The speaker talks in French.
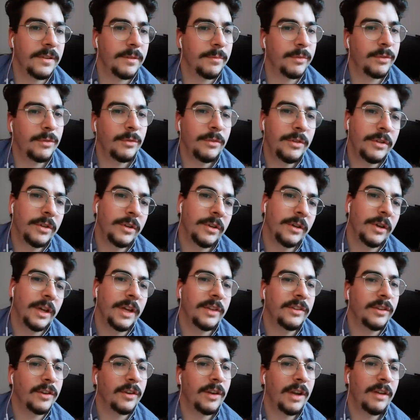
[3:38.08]
j'ai l'impression
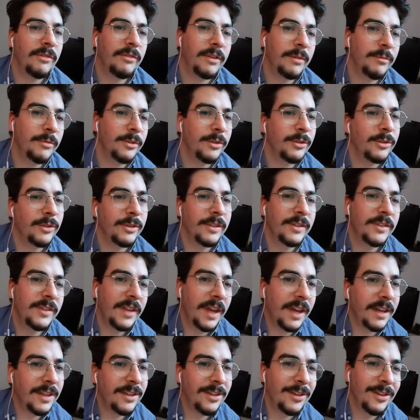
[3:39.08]
qu'être la femme de Tony
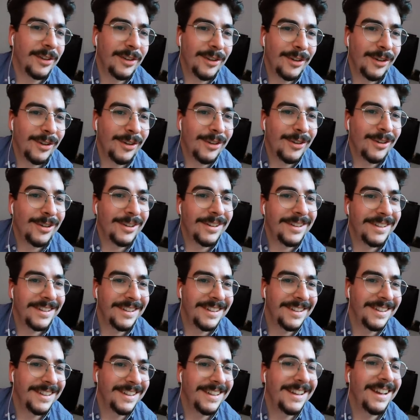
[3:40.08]
Stark.
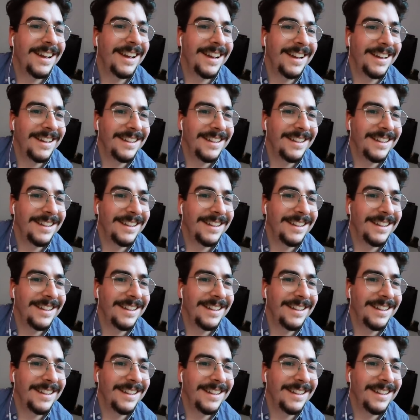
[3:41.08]
Hein, dis donc.